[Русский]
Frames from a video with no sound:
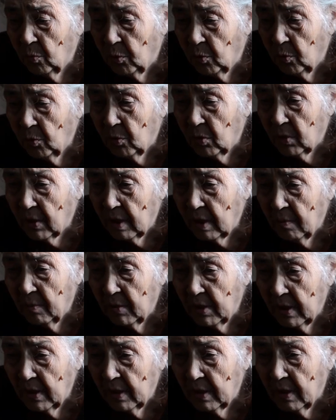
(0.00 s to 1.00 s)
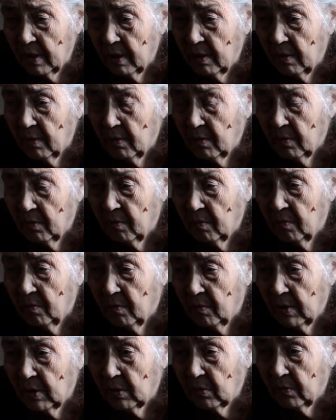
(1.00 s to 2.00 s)
помню, как мы ехали
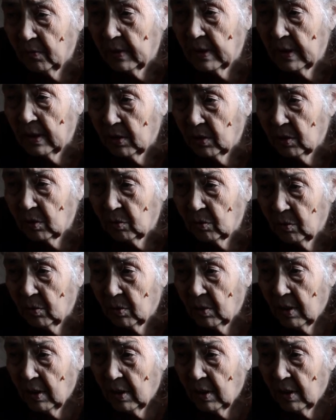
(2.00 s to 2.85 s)
в, эту, в Одессу.